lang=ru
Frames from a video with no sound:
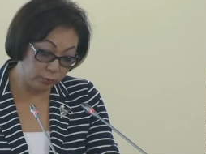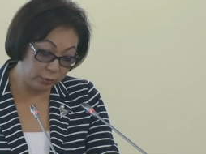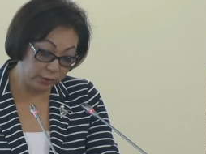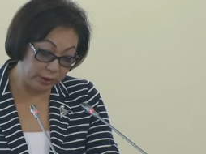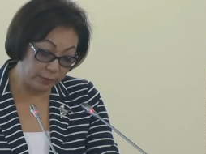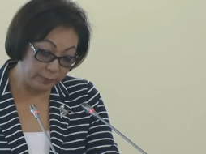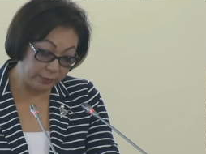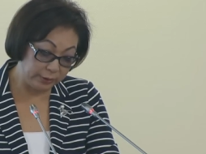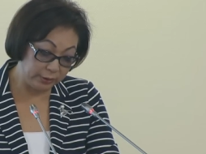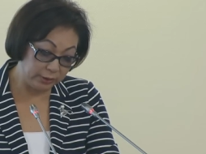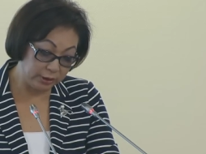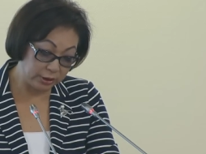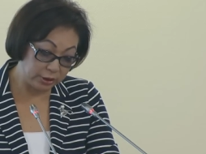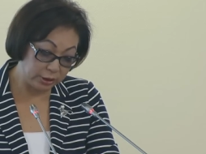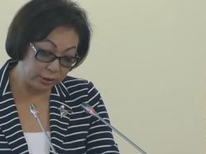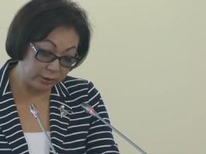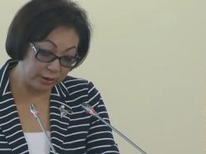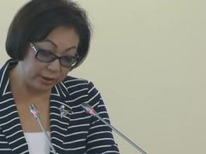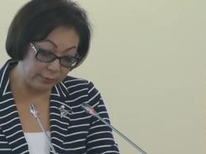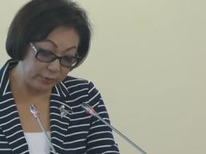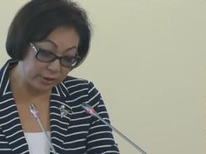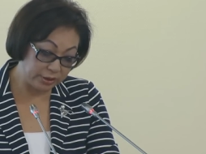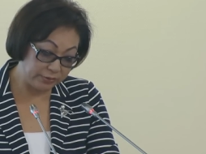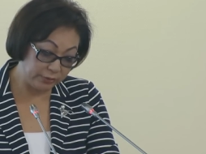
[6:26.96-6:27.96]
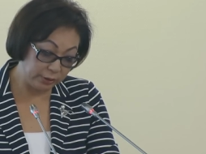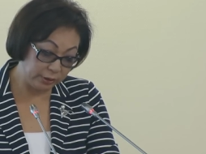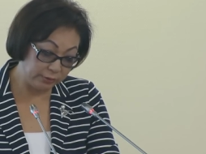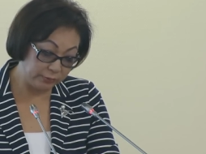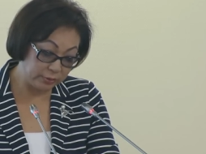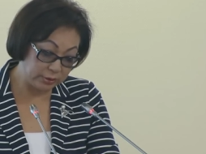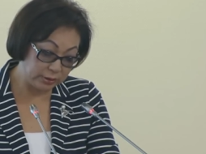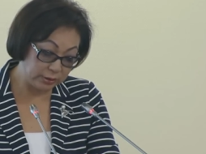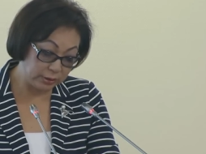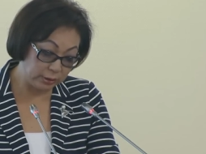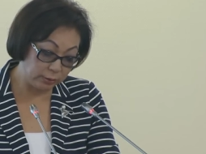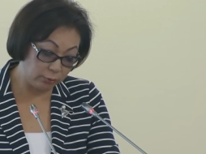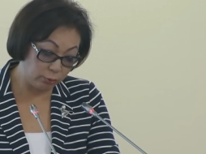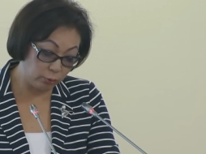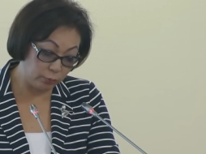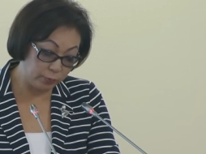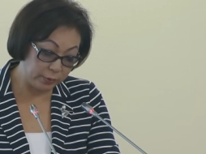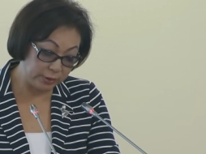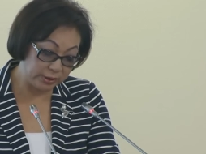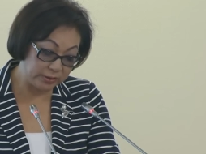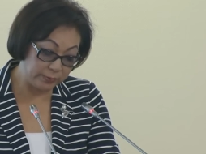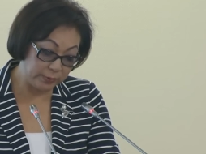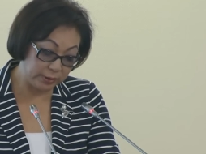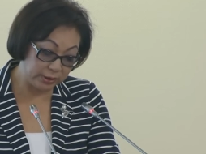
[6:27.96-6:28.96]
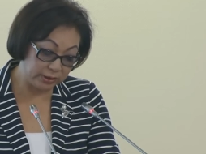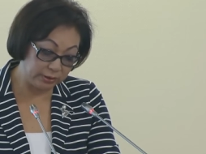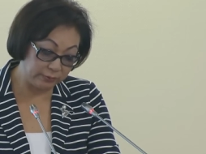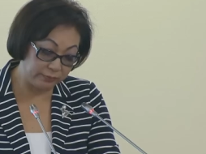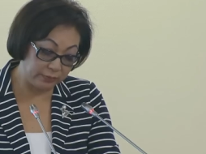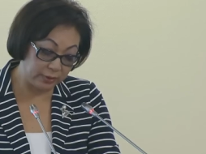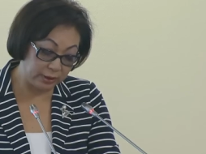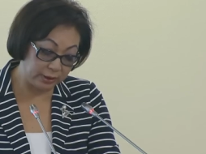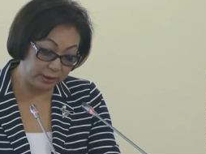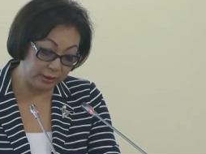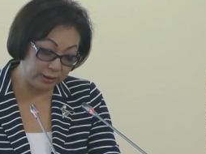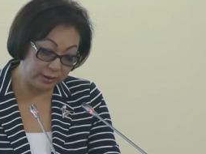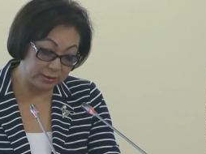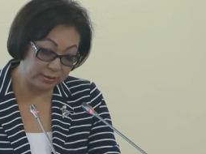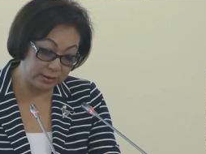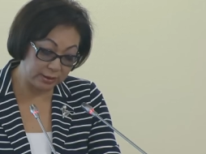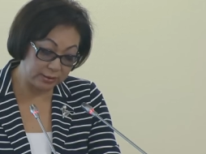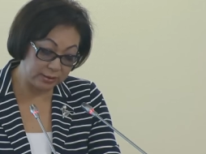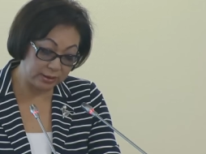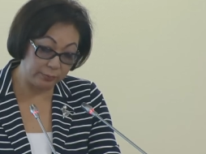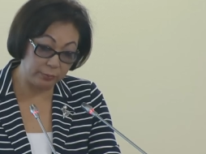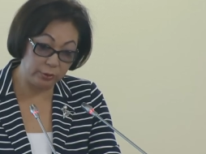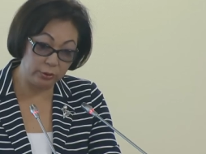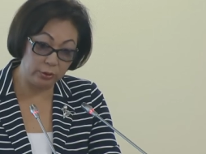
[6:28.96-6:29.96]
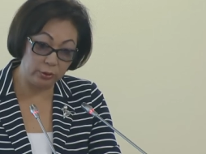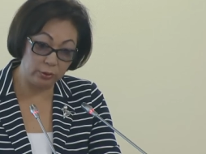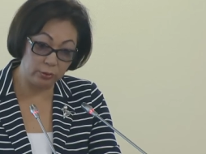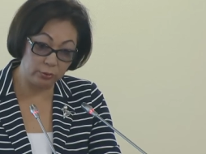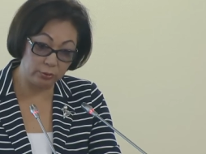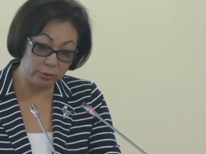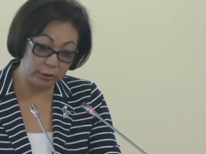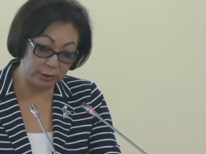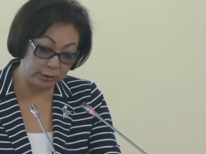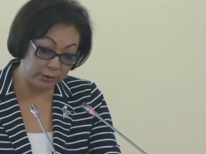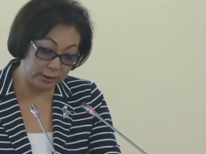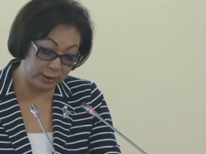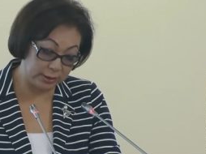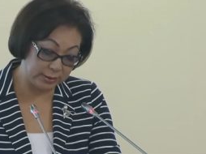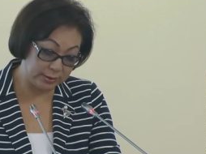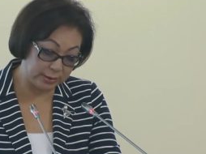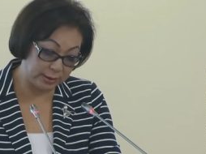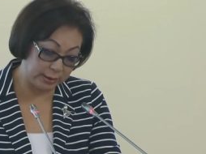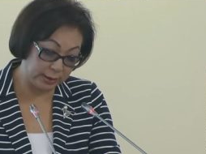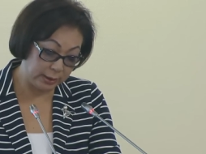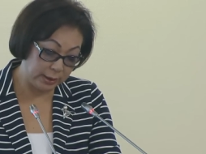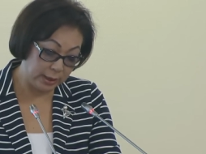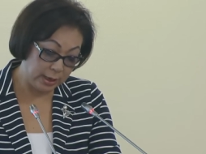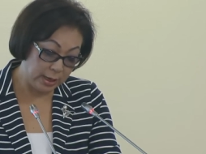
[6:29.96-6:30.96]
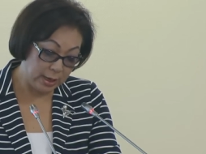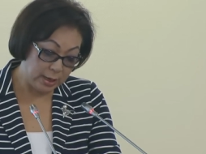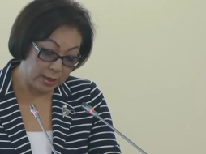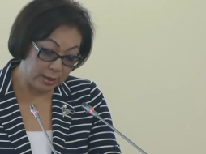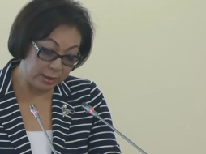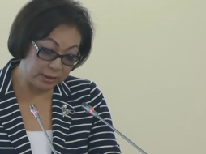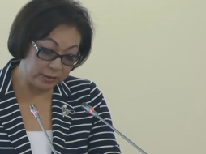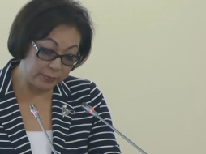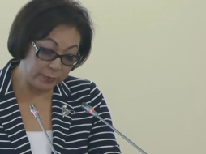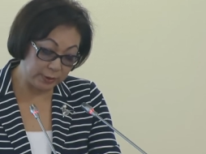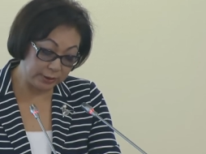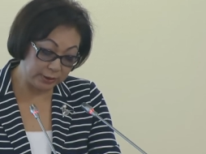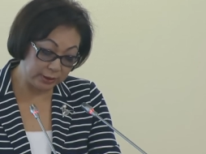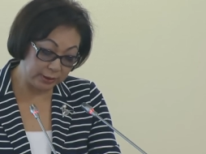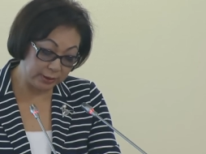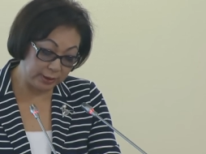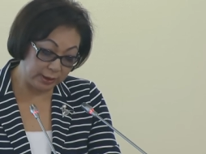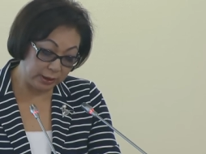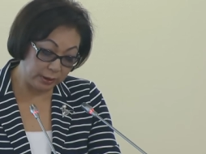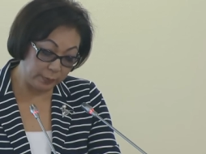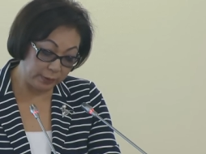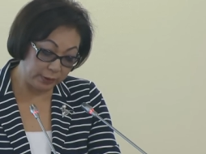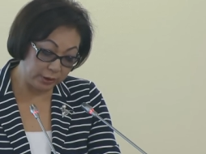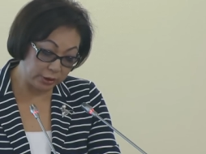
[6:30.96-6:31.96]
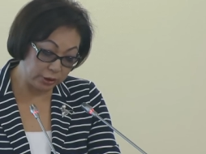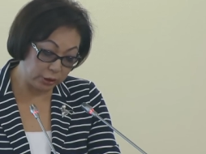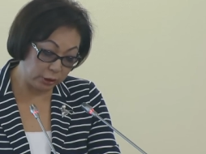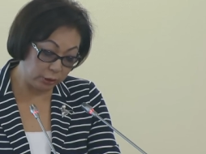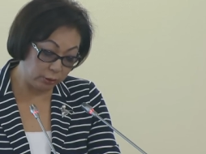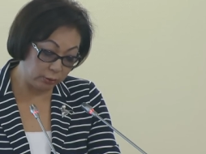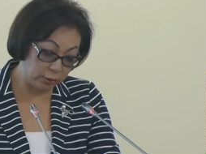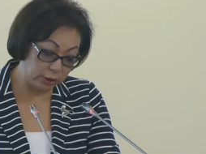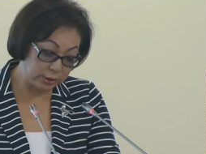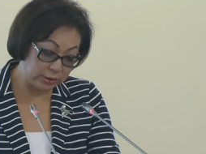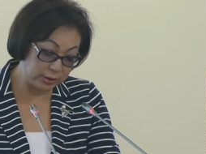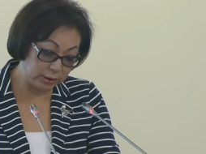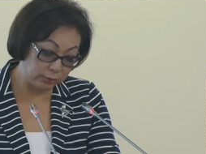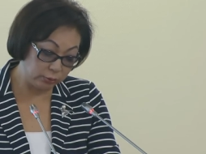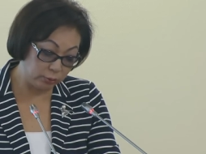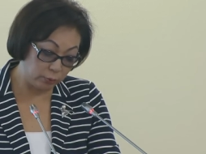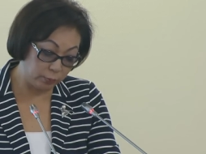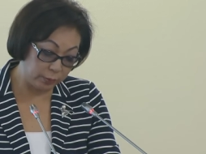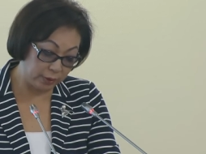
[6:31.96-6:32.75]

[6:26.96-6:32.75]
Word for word: была приглашена межведомственная группа экспертов Организации Объединенных Наций. Эксперты дали положительную оценку